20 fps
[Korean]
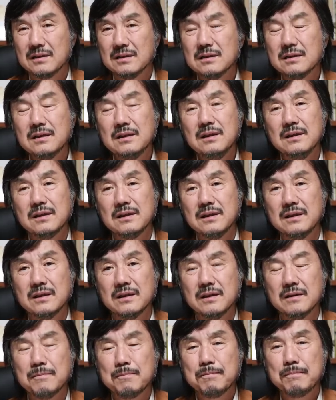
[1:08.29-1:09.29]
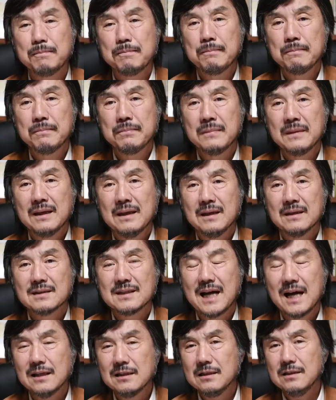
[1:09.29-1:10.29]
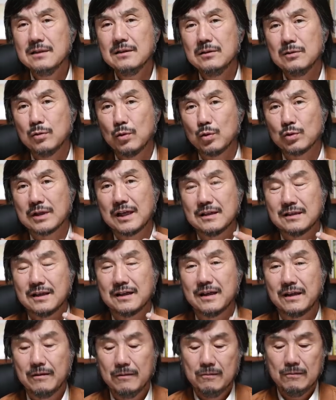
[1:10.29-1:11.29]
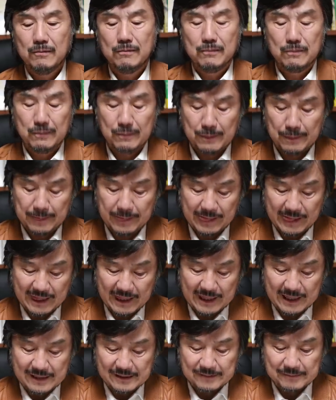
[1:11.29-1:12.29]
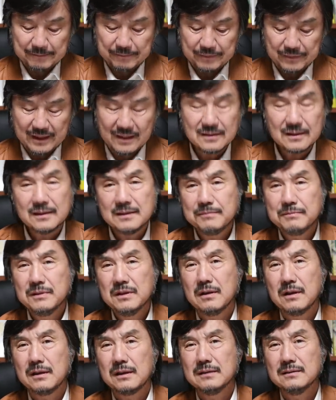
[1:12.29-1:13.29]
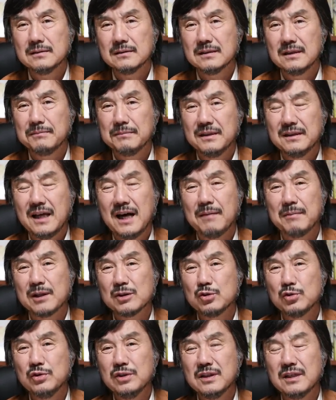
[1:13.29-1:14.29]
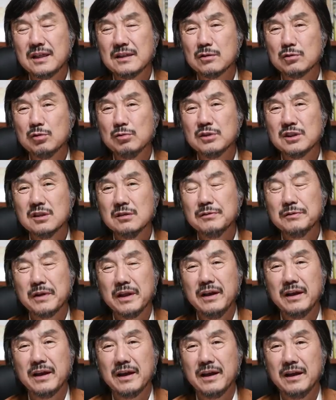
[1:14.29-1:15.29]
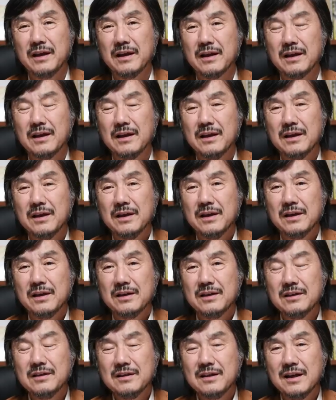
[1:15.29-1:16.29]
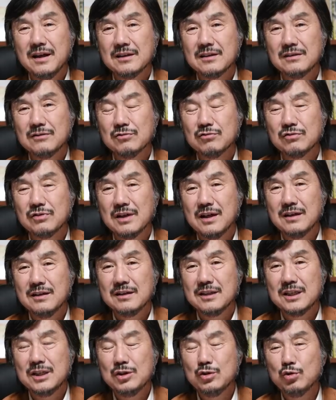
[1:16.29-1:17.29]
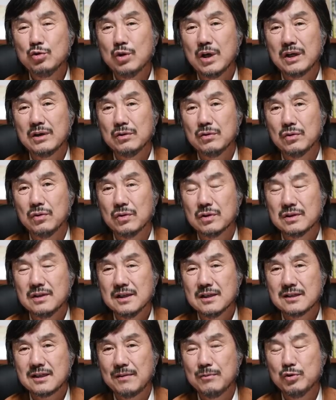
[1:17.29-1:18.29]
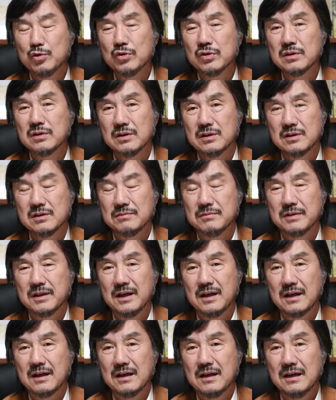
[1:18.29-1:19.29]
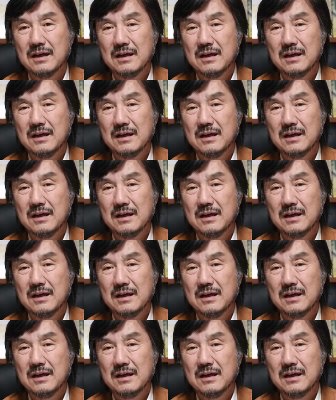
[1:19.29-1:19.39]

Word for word: 특히 자신을 용서하잖아요. 내 사진 뭐, 한, 뭐, 나 아마추어니까 이 정도 찍으면 돼. 이렇게 하는 순간 2주도 아니고 그냥 3주로 떨어집니다.